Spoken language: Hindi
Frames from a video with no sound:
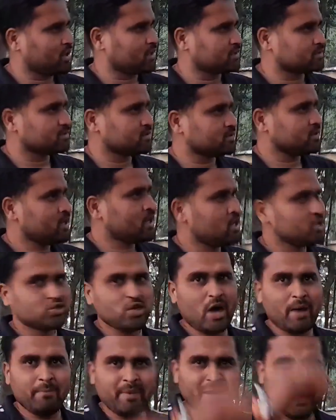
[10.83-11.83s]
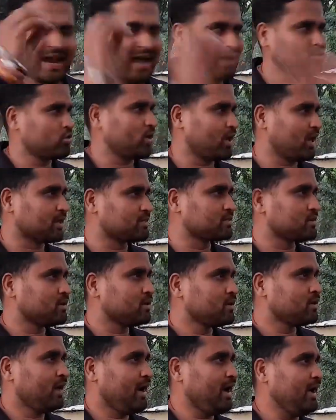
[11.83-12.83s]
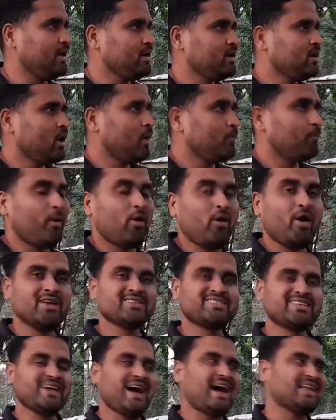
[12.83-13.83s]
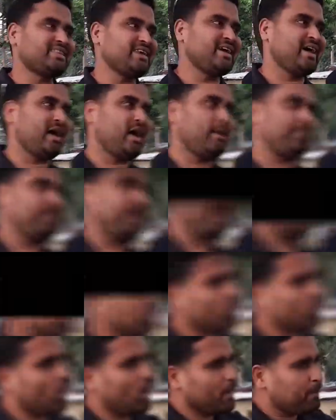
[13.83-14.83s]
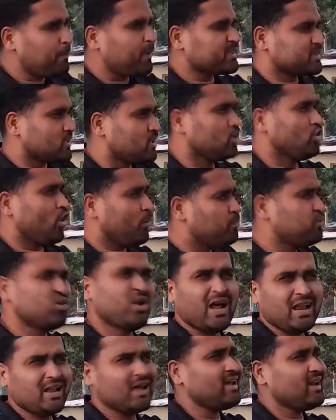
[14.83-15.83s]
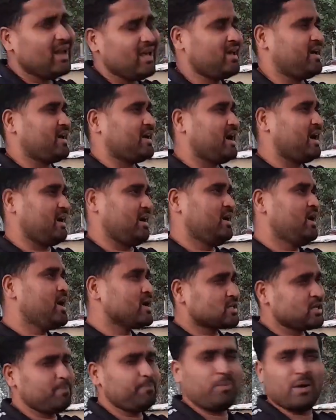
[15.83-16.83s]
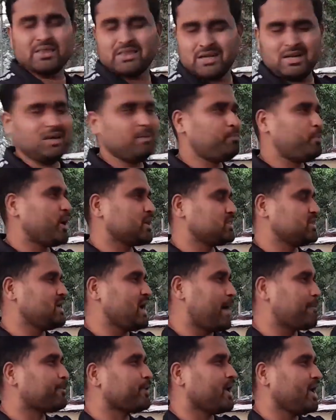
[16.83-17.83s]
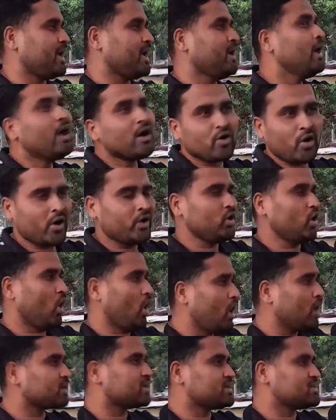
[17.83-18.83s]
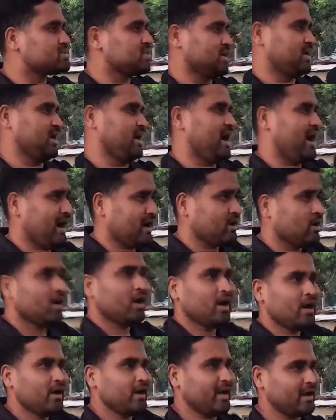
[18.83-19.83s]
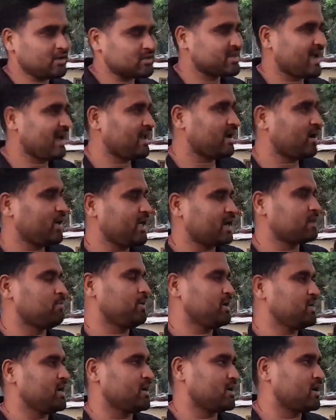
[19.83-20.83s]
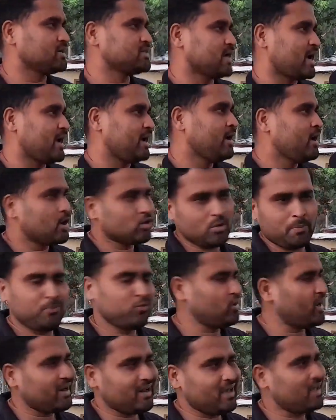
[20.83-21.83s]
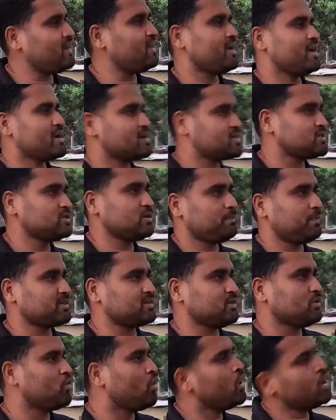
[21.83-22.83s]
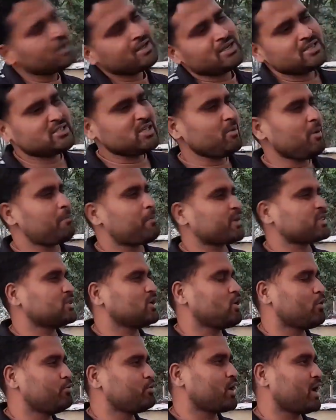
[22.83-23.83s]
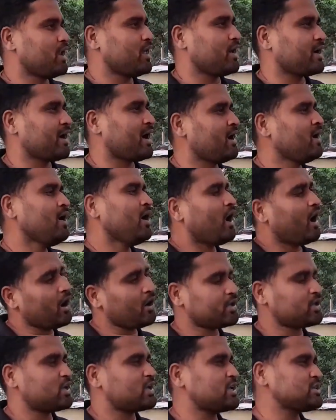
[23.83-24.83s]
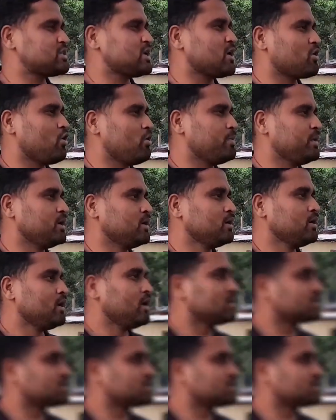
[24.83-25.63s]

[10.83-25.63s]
गलत हाँ। सब मेहरारू गलत है पवन सिंह आते हैं अपने पर कोई पत्नी को बुरा नहीं लगेगा कि पत्नी पति आपके कोई और किसी के यहाँ एक साल एक महीना रह जाए तो बुरा नहीं लगेगा किसी पत्नी को किसी भी पत्नी को बुरा लगेगा और किसी को भी